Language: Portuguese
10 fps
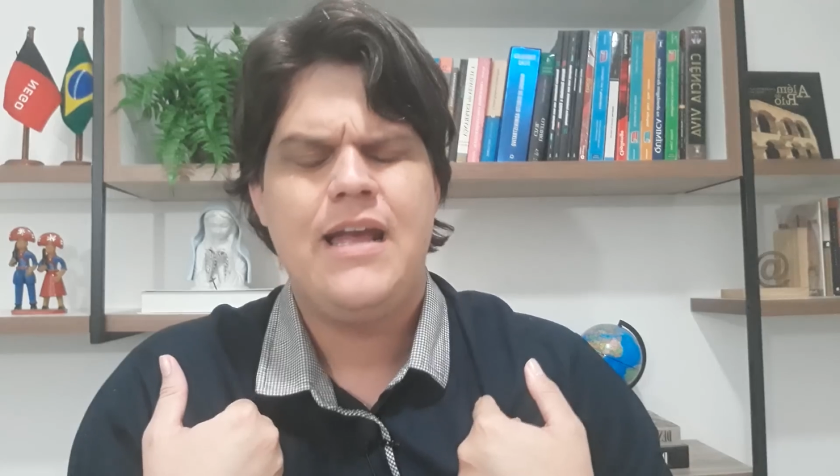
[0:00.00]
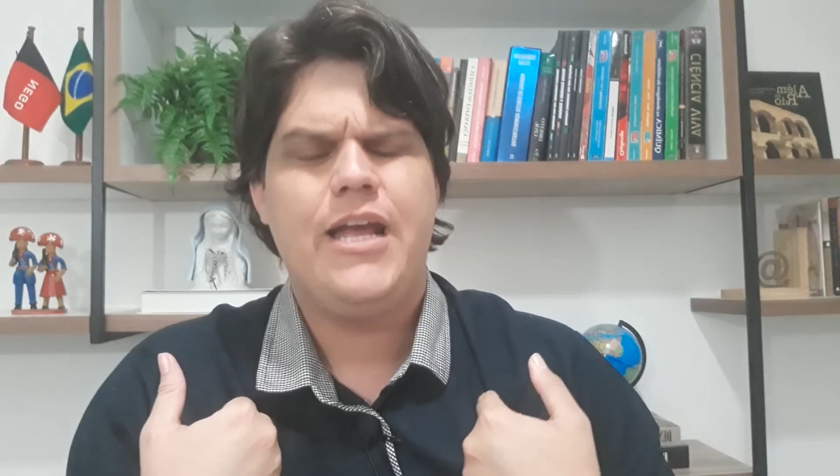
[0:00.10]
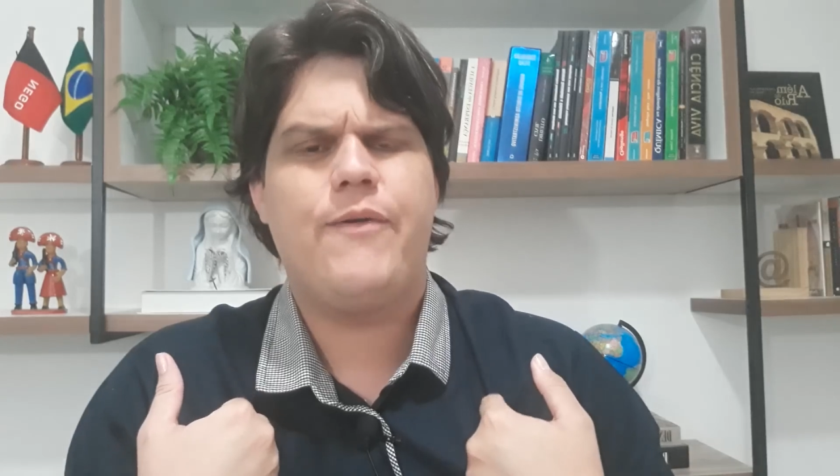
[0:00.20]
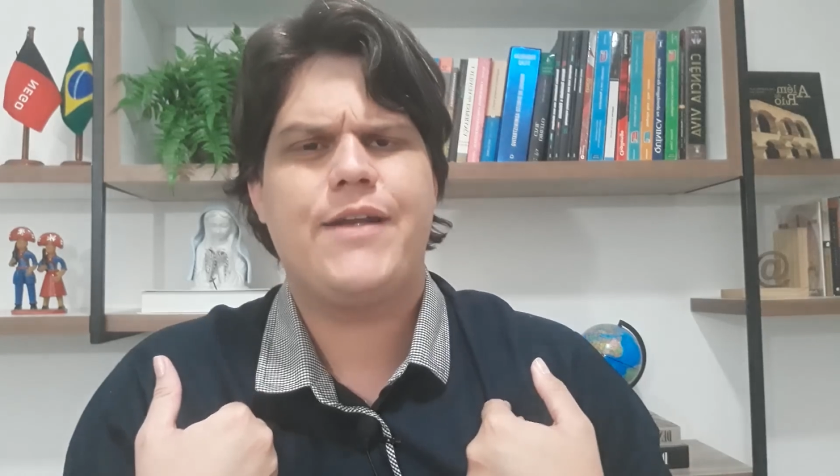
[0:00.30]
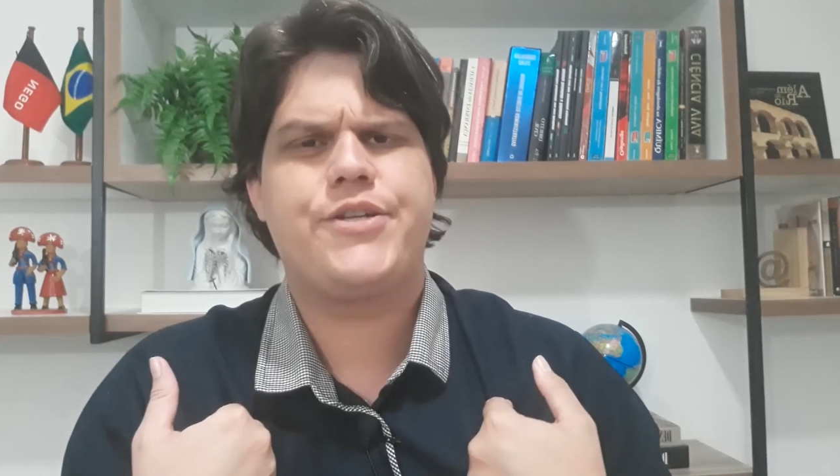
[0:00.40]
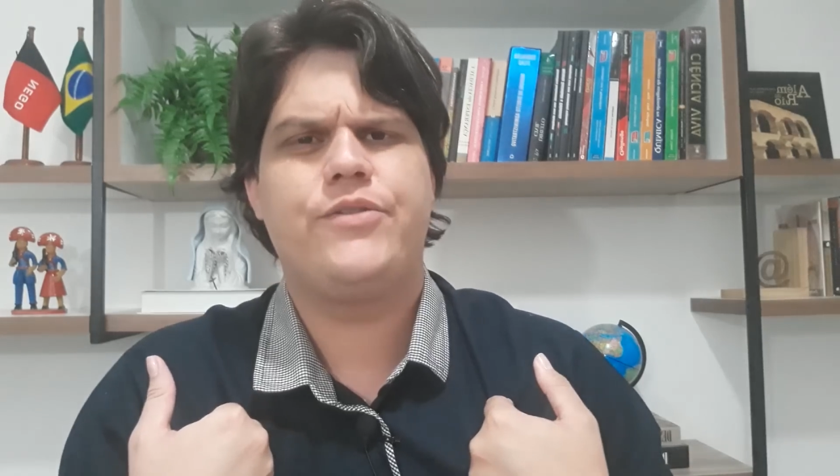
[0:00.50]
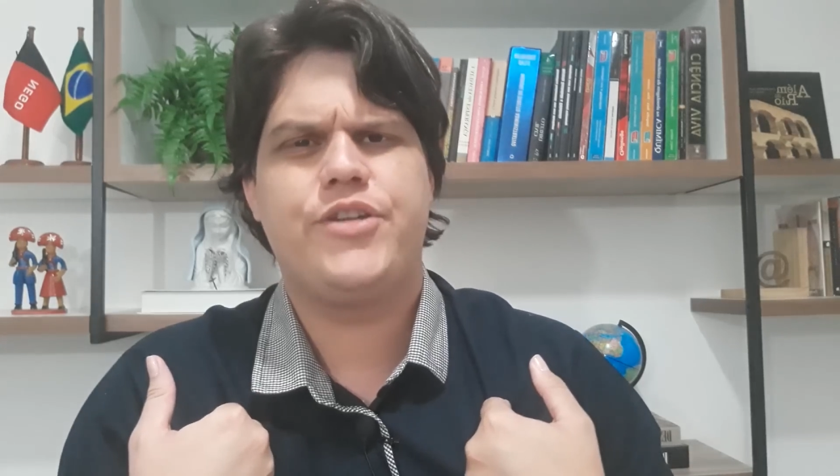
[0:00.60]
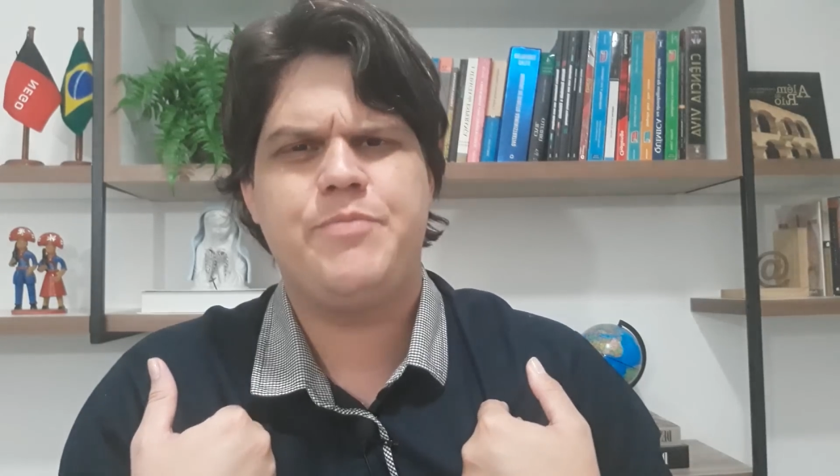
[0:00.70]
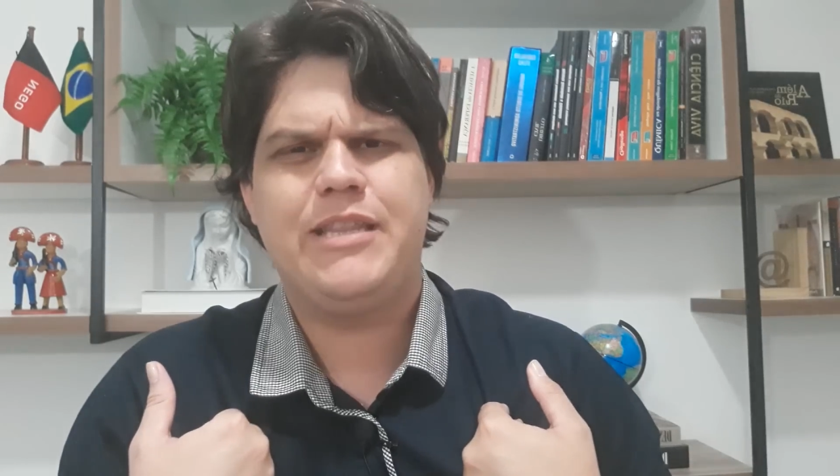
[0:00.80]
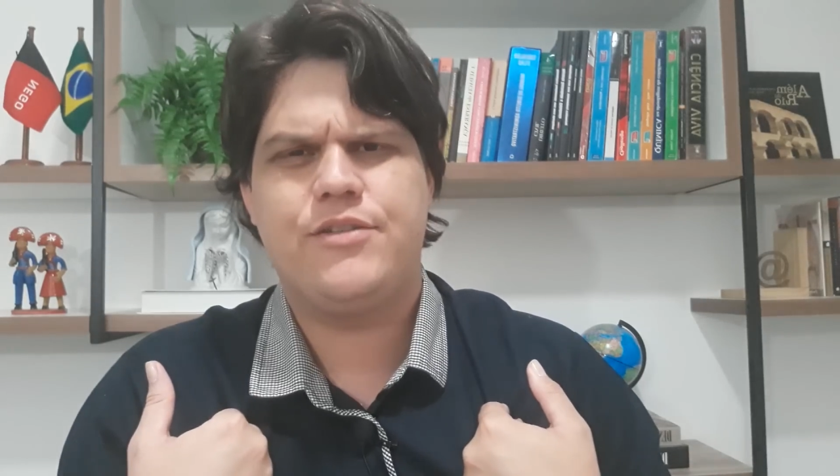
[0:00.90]
Eu acho que em
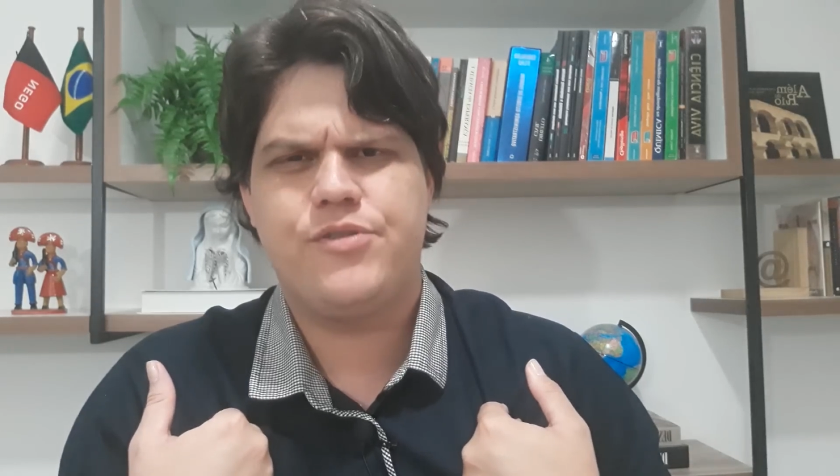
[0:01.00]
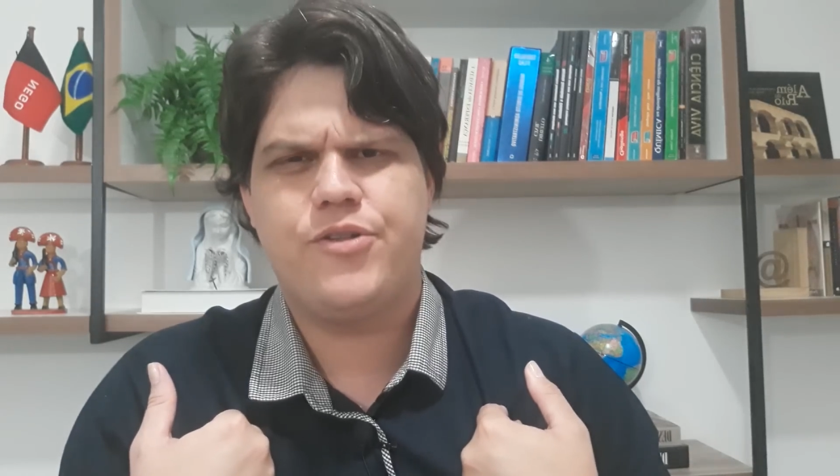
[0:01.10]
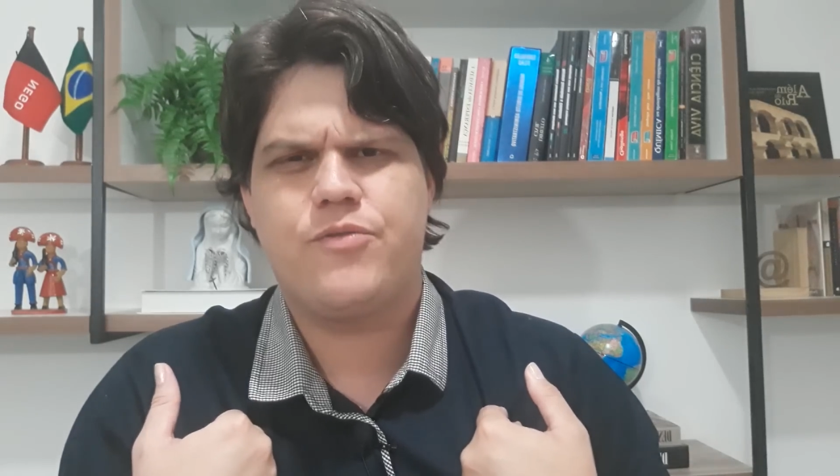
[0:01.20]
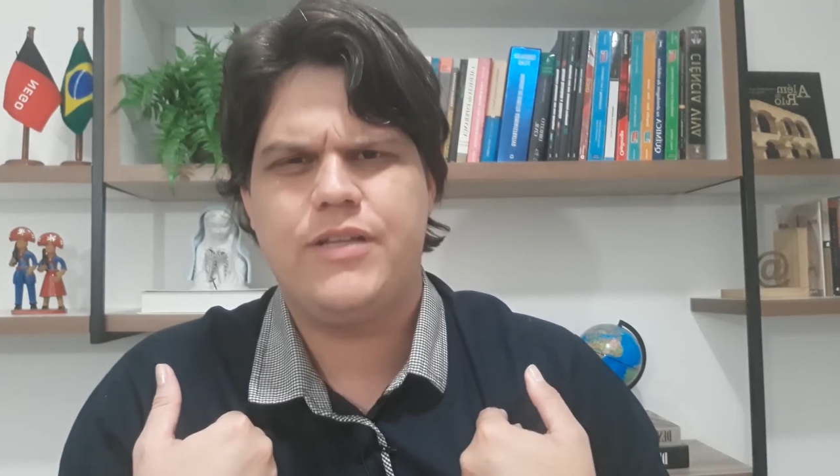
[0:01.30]
2018,